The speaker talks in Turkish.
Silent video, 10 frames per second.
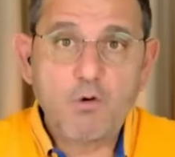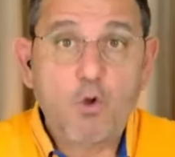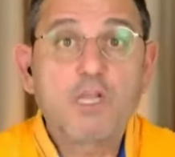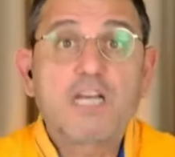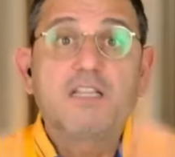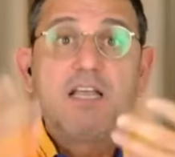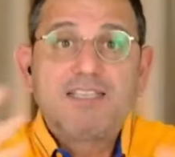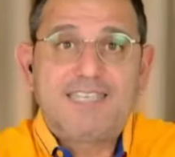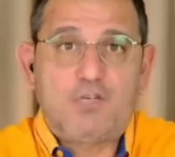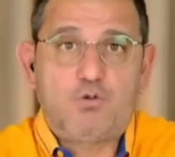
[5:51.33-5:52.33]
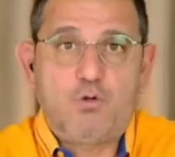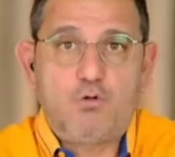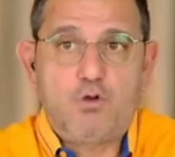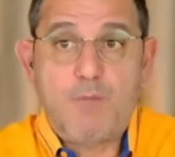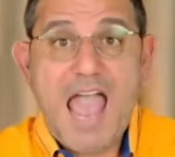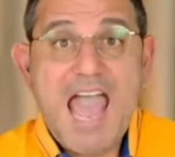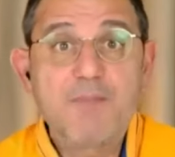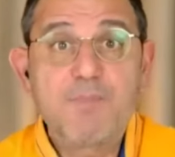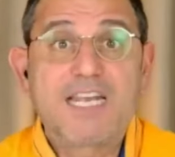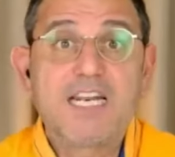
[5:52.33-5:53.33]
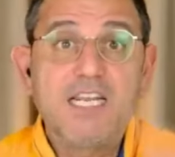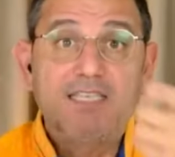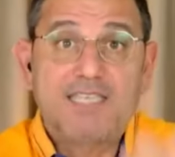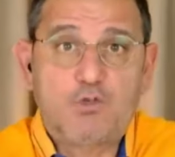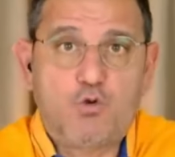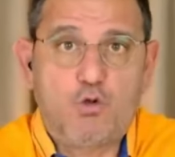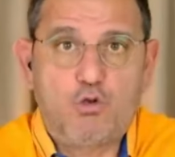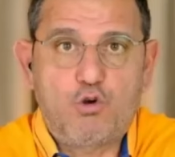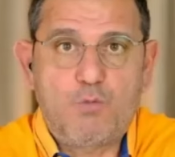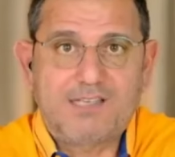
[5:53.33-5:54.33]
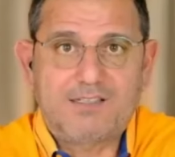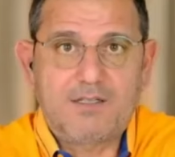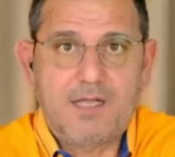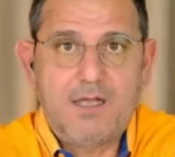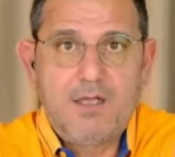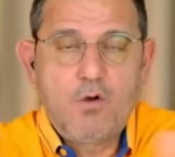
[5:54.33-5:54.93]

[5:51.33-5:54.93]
Onların sesi oluyorum. Her birinin sesi oluyorum aslında.